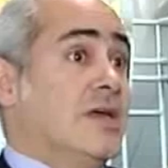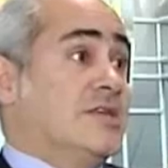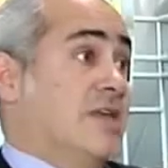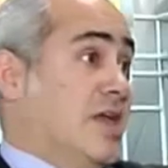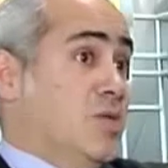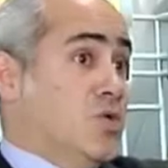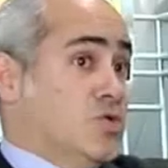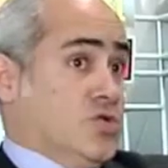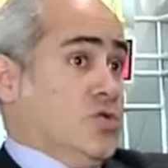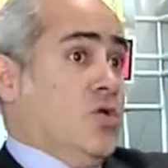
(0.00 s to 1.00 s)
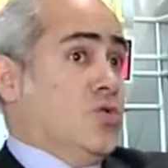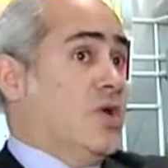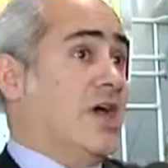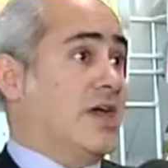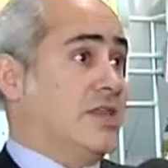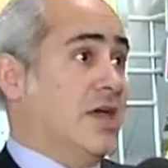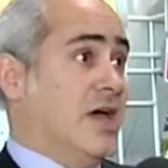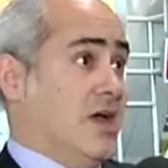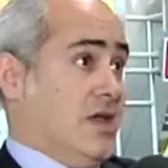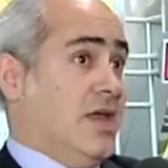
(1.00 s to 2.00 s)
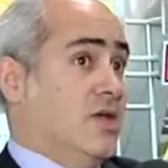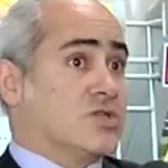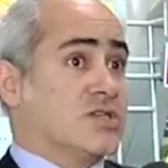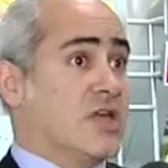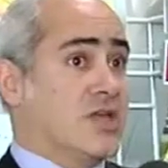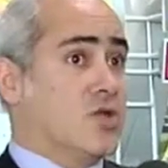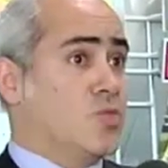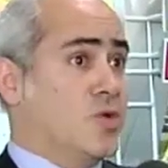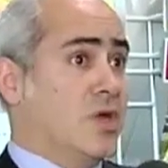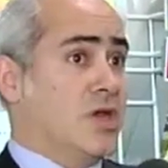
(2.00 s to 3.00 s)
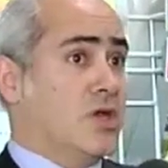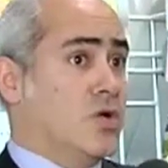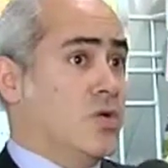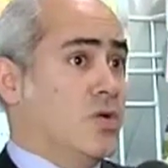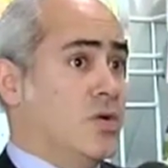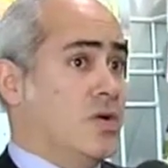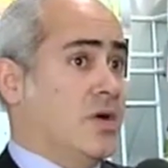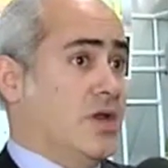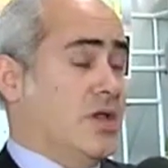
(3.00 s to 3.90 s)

Seguimos con una agenda que nos está yendo muy bien y, con,